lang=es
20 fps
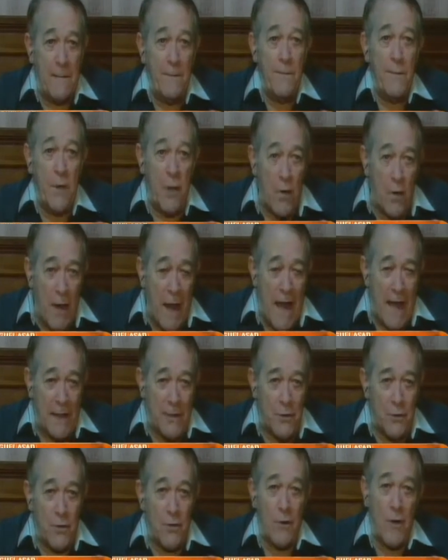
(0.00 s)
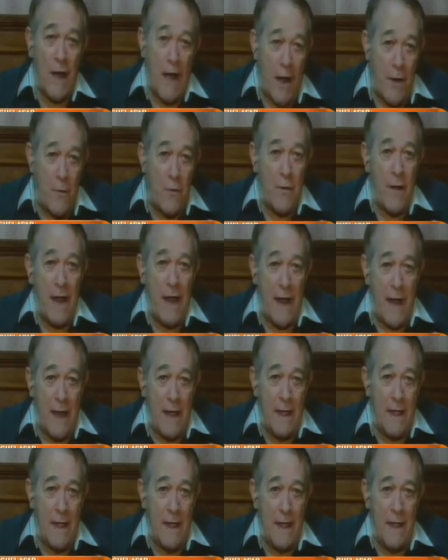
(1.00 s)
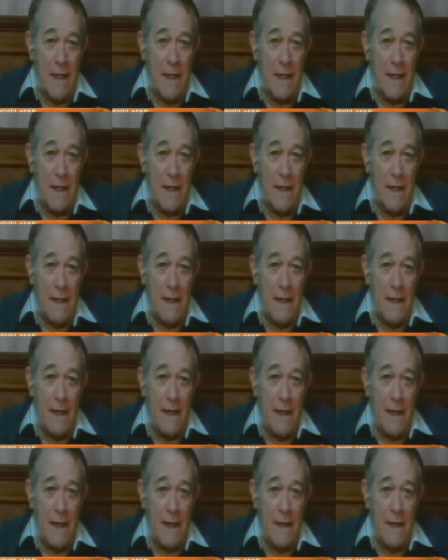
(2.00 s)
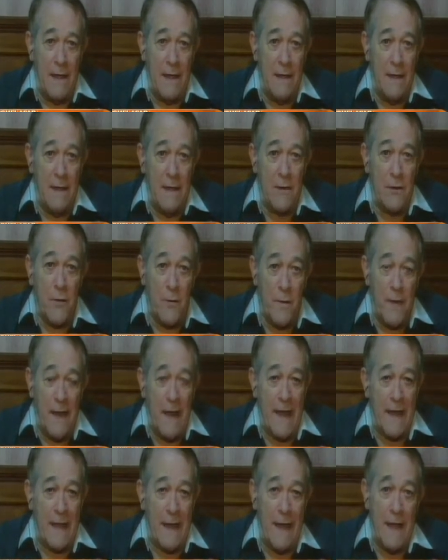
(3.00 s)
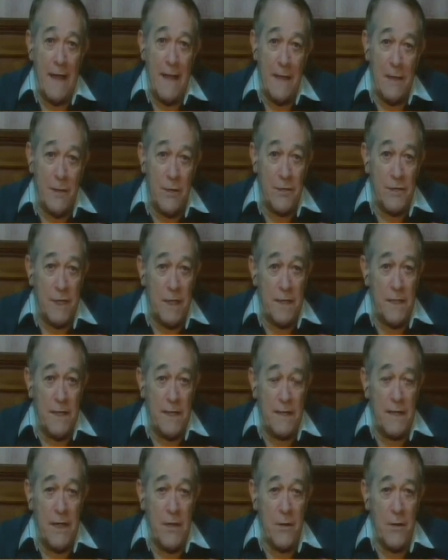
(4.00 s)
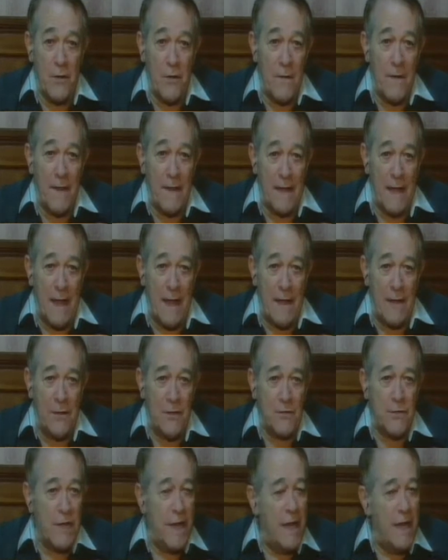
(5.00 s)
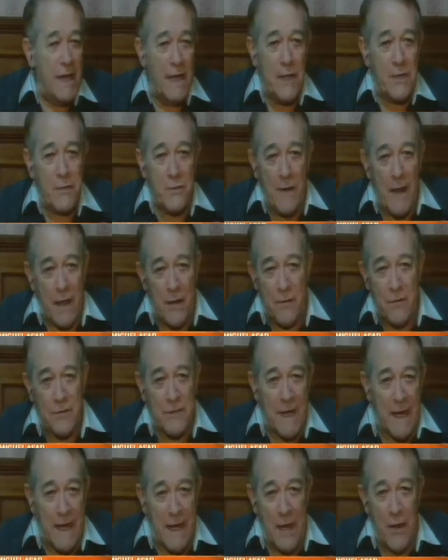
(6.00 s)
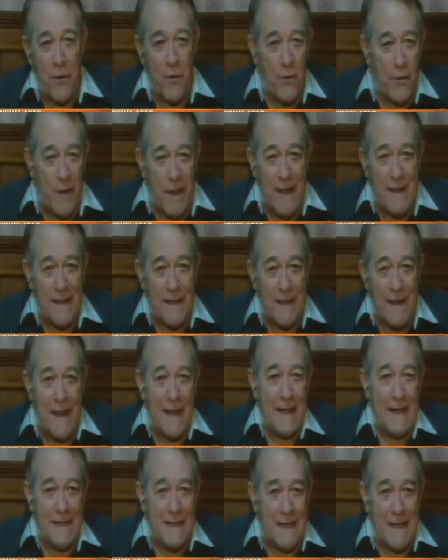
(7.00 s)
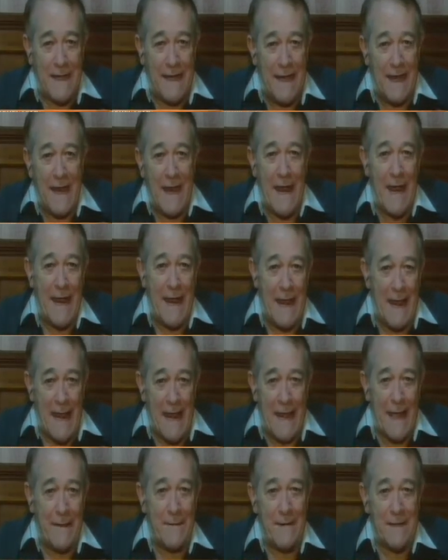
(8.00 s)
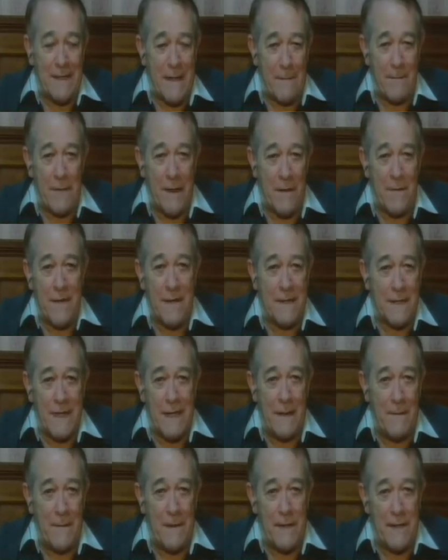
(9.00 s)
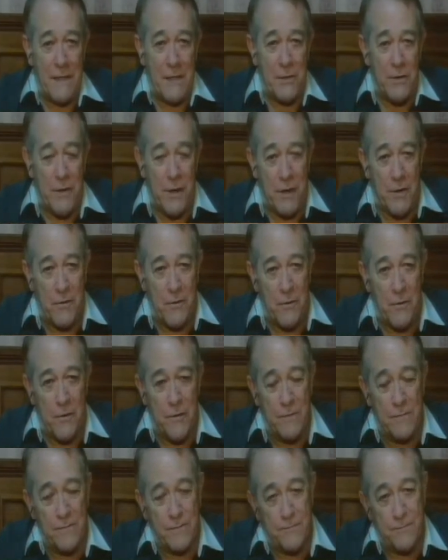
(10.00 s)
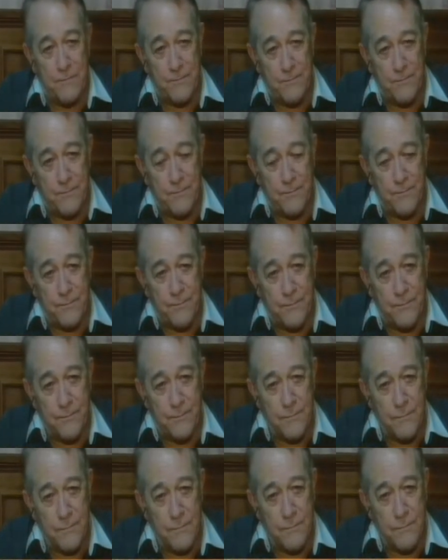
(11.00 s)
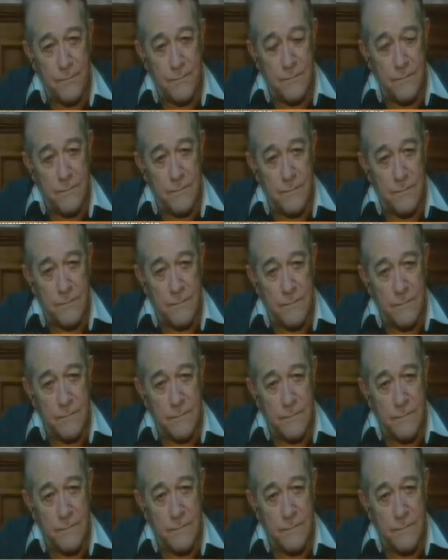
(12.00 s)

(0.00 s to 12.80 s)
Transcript: violando a una eh, eh, jubilada de 85 90 años es una cosa que no entra ni siquiera en la cabeza perversa del petiso orejudo. Doctor, eh, usted ahora ya